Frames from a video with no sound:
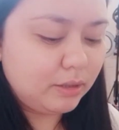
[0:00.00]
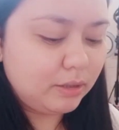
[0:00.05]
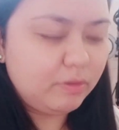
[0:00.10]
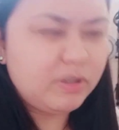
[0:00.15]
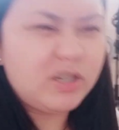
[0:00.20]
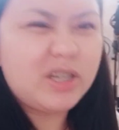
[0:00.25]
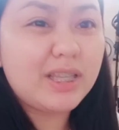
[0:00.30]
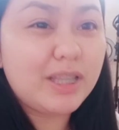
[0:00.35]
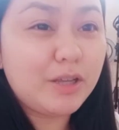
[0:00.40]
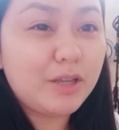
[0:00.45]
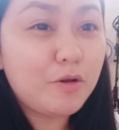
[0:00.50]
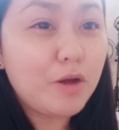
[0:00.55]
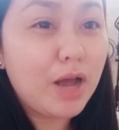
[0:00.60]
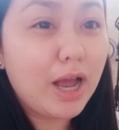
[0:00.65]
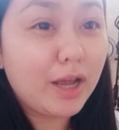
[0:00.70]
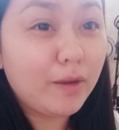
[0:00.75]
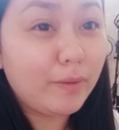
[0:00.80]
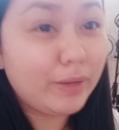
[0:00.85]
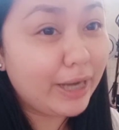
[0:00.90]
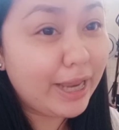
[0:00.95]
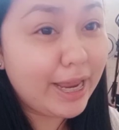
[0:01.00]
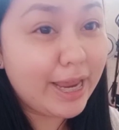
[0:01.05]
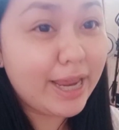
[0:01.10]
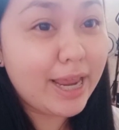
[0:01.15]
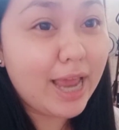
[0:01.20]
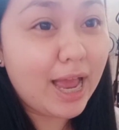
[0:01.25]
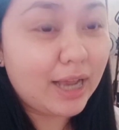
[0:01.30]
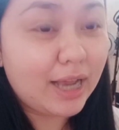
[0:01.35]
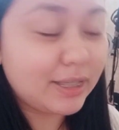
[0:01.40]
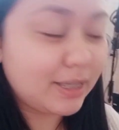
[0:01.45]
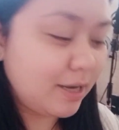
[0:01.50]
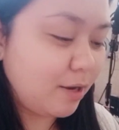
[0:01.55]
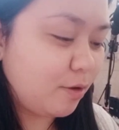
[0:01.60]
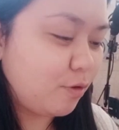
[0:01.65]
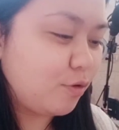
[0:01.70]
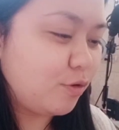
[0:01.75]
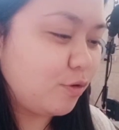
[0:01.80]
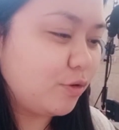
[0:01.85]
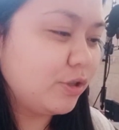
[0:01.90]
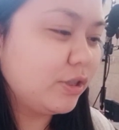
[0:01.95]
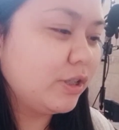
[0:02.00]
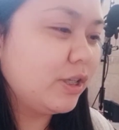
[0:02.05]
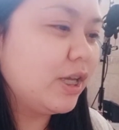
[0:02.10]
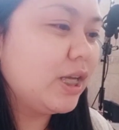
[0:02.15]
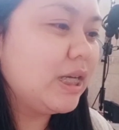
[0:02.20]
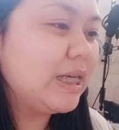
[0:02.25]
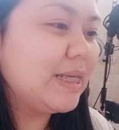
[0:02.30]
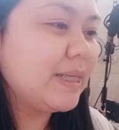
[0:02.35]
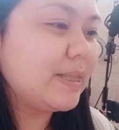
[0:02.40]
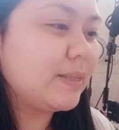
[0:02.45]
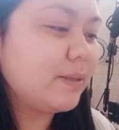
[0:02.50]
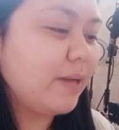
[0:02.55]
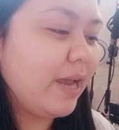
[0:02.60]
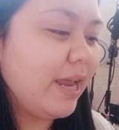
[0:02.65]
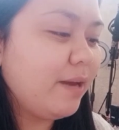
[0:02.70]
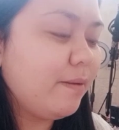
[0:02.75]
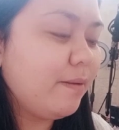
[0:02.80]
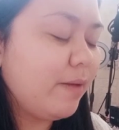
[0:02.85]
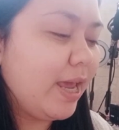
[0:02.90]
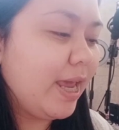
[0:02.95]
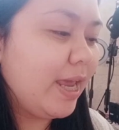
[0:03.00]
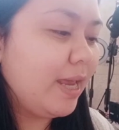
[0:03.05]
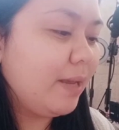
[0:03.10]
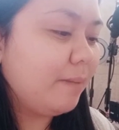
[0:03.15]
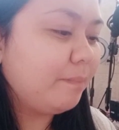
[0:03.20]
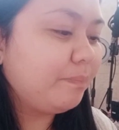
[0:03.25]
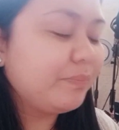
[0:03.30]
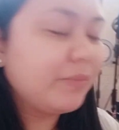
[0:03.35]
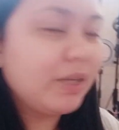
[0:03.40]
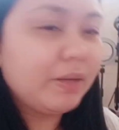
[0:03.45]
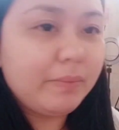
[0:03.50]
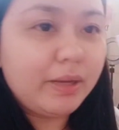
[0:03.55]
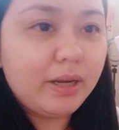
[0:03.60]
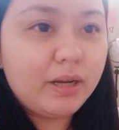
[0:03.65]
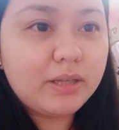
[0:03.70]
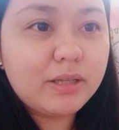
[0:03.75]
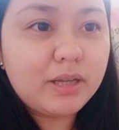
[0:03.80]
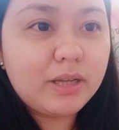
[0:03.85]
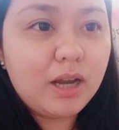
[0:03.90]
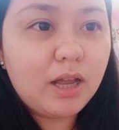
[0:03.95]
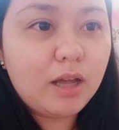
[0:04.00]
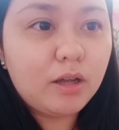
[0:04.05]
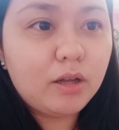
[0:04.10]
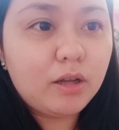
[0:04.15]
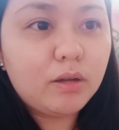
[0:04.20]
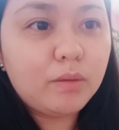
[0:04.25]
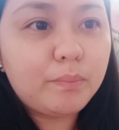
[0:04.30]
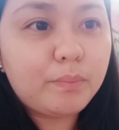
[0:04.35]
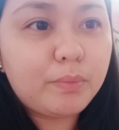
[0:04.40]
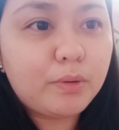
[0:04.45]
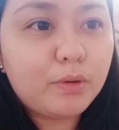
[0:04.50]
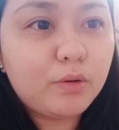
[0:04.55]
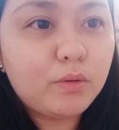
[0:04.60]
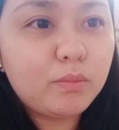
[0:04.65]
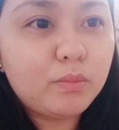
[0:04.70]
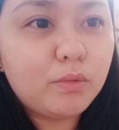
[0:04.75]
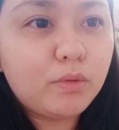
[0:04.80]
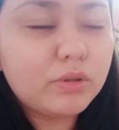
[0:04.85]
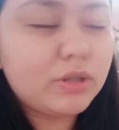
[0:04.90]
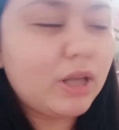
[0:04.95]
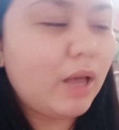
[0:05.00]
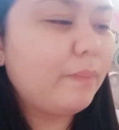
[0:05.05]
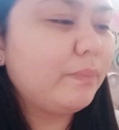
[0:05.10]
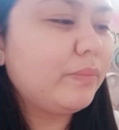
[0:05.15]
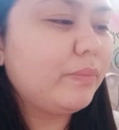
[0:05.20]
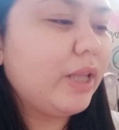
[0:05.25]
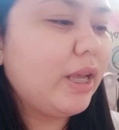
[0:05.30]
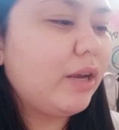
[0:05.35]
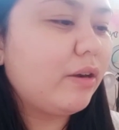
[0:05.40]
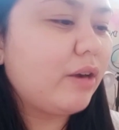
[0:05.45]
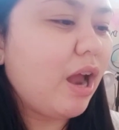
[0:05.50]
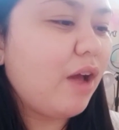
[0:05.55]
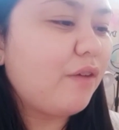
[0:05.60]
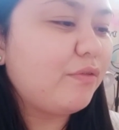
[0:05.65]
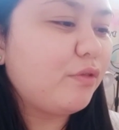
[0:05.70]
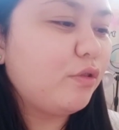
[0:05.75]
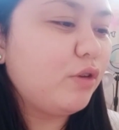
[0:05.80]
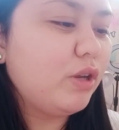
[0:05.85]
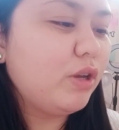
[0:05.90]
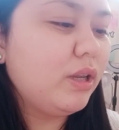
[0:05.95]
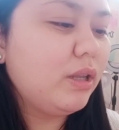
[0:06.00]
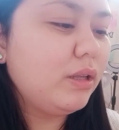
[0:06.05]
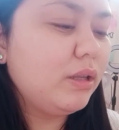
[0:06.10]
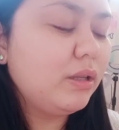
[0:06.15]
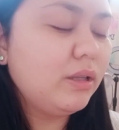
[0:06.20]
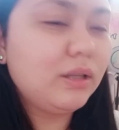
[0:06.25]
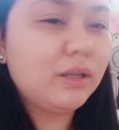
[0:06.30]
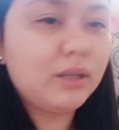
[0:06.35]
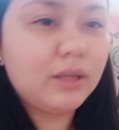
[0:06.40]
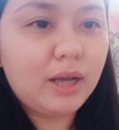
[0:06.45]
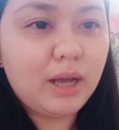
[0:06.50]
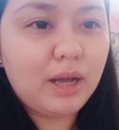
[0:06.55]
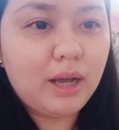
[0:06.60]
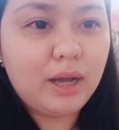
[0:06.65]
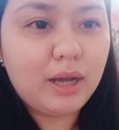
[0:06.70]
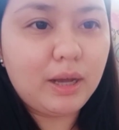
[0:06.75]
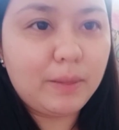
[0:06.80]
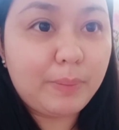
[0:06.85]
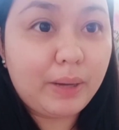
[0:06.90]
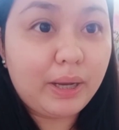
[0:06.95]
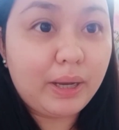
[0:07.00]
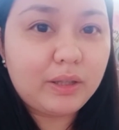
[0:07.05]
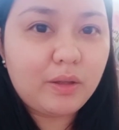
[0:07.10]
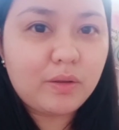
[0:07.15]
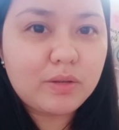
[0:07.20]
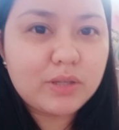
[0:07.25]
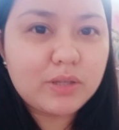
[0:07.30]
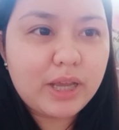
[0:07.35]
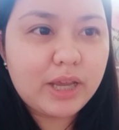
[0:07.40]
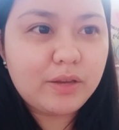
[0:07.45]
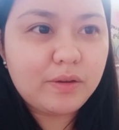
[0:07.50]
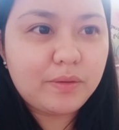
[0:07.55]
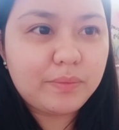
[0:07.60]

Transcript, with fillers: Which is hindi ko gagawin, nahiya kasi ako. So anyway, meron silang promo something raffle. Uh, pakita ko sa inyo.